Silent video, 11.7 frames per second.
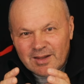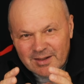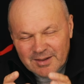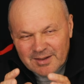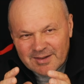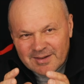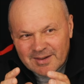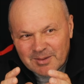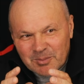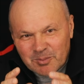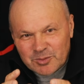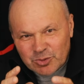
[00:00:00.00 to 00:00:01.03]
И
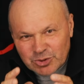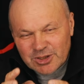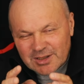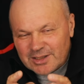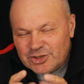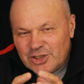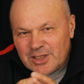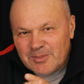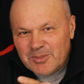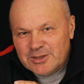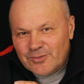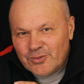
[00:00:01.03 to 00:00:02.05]
Точно так же и
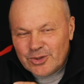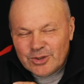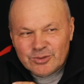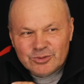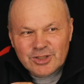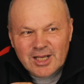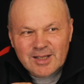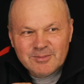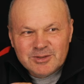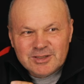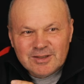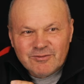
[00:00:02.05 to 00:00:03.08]
мы сегодня
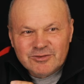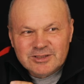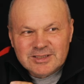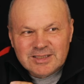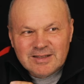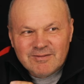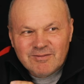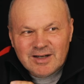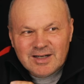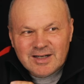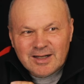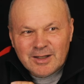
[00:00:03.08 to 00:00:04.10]
нуждаемся в
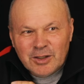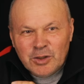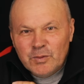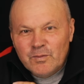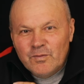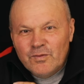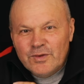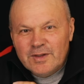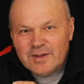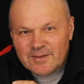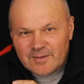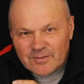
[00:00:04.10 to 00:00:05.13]
словах
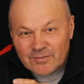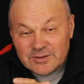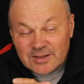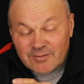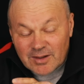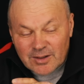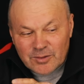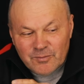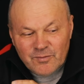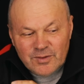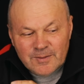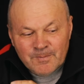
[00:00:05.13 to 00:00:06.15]
любви, в словах
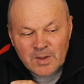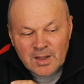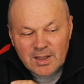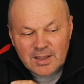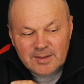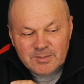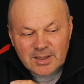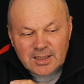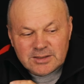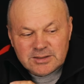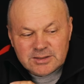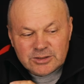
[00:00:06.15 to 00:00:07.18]
любви. И мне
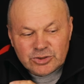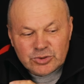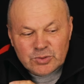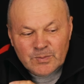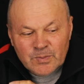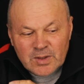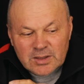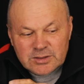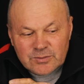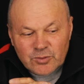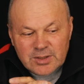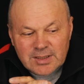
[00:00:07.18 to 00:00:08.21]
кажется, что
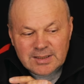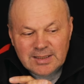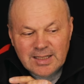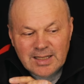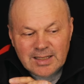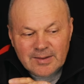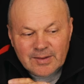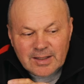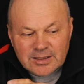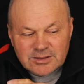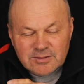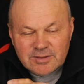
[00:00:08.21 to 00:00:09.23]
сегодня для
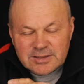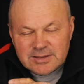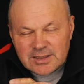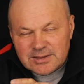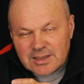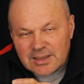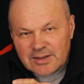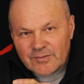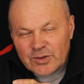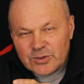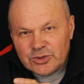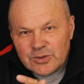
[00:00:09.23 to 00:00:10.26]
каждого из нас, как
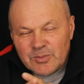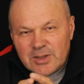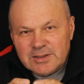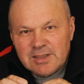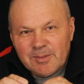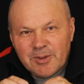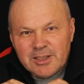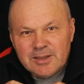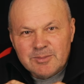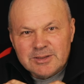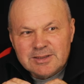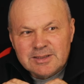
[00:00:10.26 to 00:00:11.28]
верующим, есть
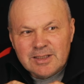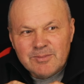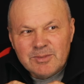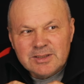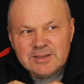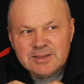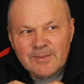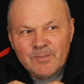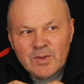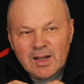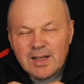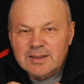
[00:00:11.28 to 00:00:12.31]
необходимость стремиться
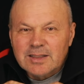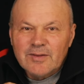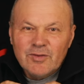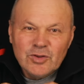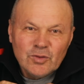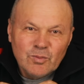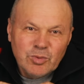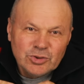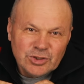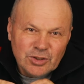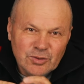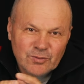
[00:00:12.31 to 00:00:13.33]
к откровению
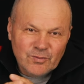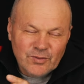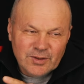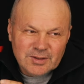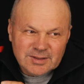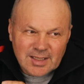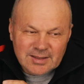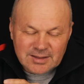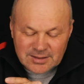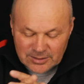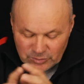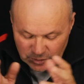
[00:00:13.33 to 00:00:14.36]
Божьей любви. Знаете,
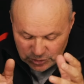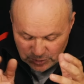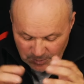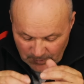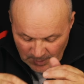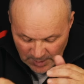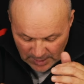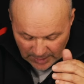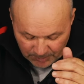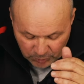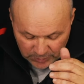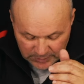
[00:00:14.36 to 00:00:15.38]
это то, о чем
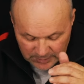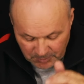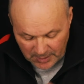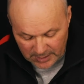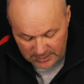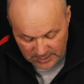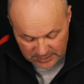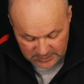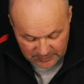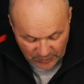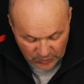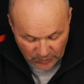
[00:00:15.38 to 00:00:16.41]
апостол Павел говорит в
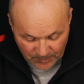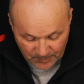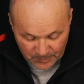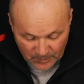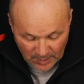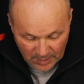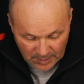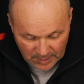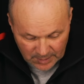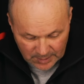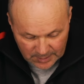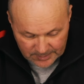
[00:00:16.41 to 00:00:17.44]
своем,
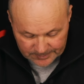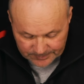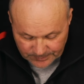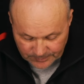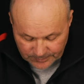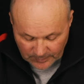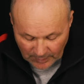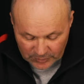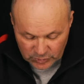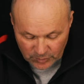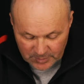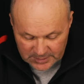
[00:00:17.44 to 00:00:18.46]
э, в
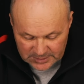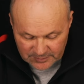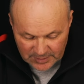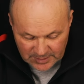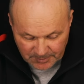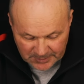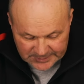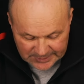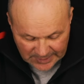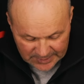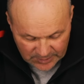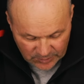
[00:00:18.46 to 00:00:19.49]
одном из своих
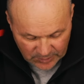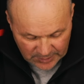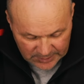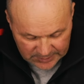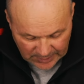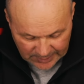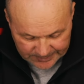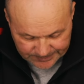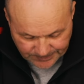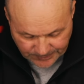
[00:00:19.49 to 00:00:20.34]
посланий, он говорит о